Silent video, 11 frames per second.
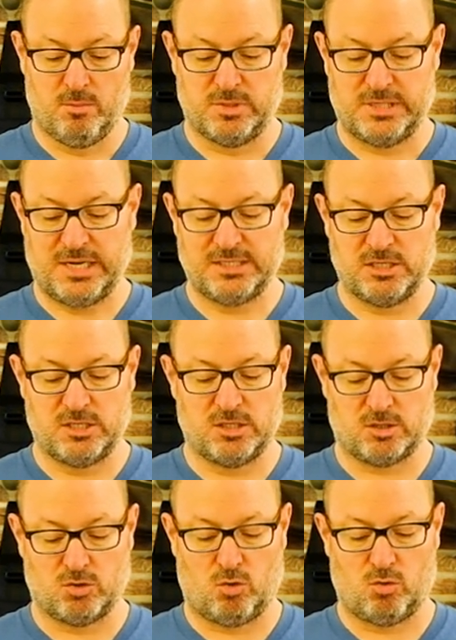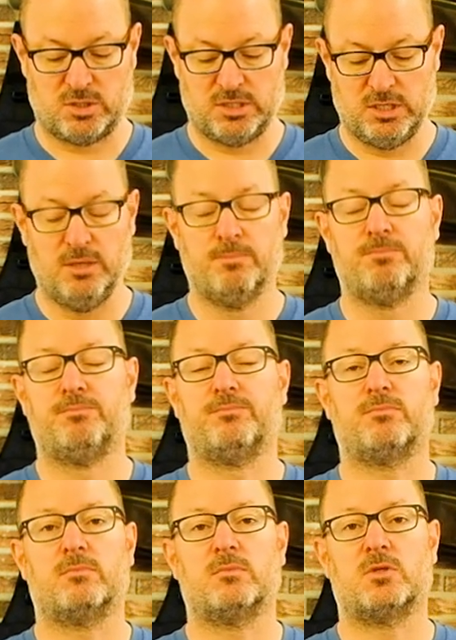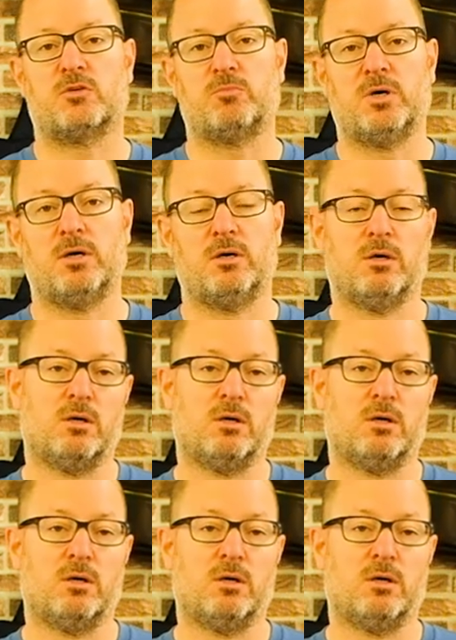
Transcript: Bis jetzt war es ja so gewesen, dass man